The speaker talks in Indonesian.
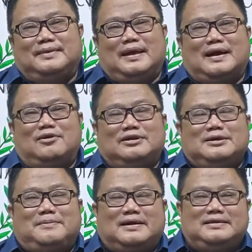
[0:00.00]
Nah kalau
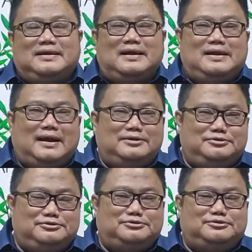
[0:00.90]
kita perhatikan dengan
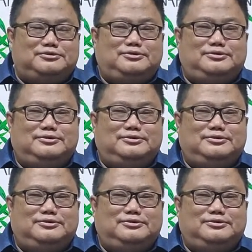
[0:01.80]
jujur,